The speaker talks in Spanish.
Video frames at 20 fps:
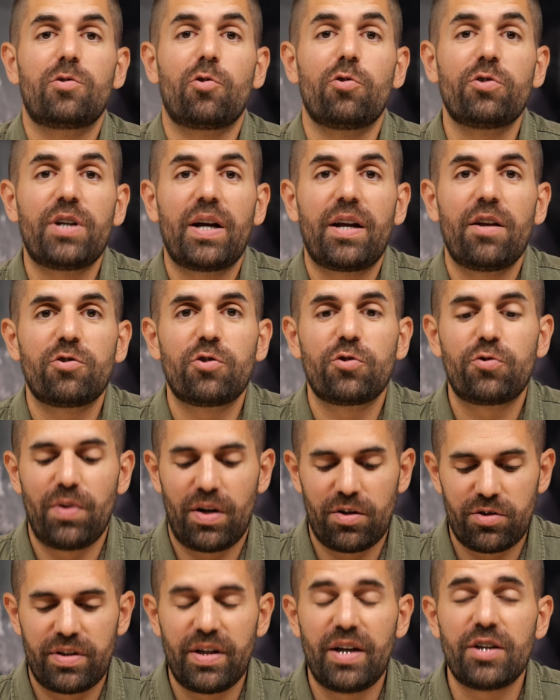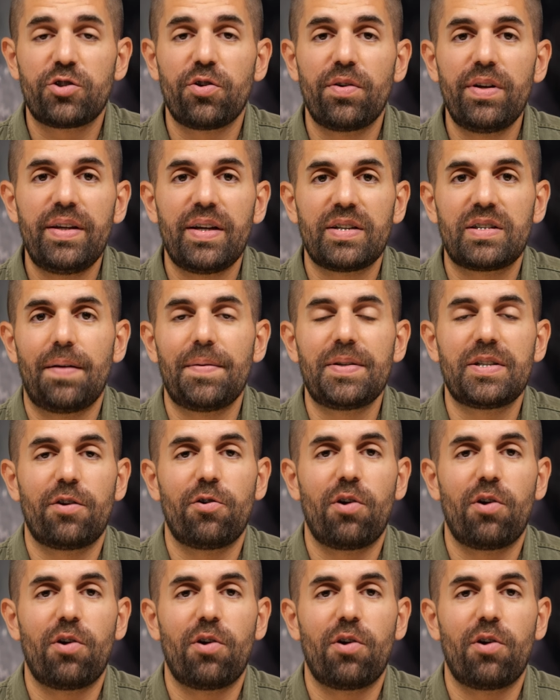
Todos aquellos usuarios de Sony ya estáis de